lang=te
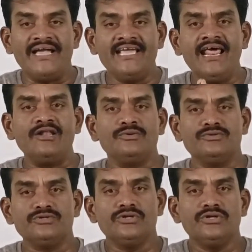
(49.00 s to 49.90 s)
మహిళలు
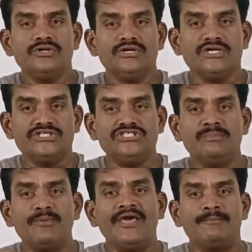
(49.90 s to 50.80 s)

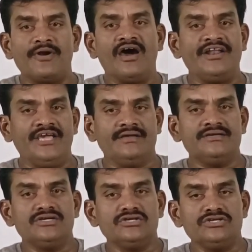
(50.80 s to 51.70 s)
ఎప్పుడెప్పుడా అని
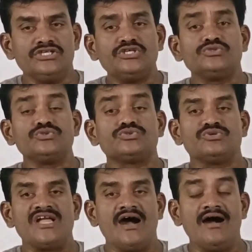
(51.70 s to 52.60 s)
ఎదురు
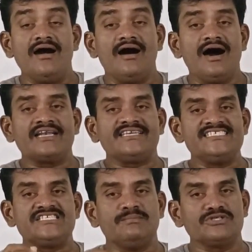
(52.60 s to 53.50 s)
చూస్తున్న
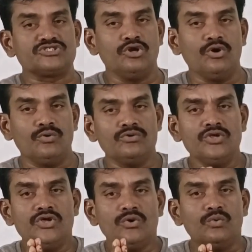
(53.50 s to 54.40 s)
ఆర్టీసీ బస్సుల్లో
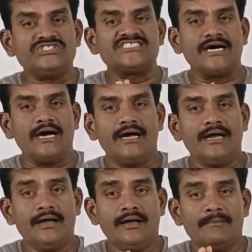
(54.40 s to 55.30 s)
ఉచిత
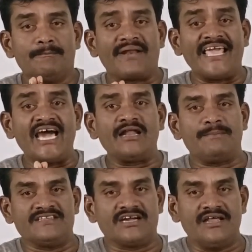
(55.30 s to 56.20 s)
ప్రయాణ
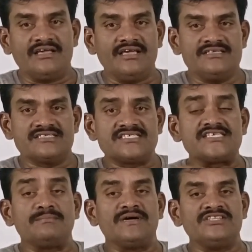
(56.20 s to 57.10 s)
పథకానికి
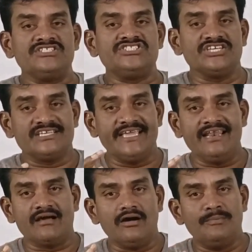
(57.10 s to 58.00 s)
సంబంధించి
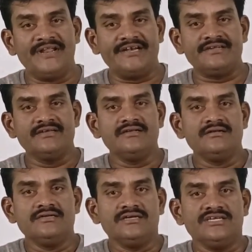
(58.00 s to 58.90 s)
కీలక అప్డేట్
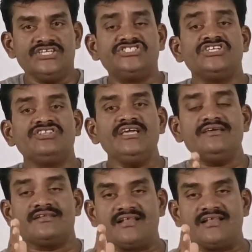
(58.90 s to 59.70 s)
ఇచ్చింది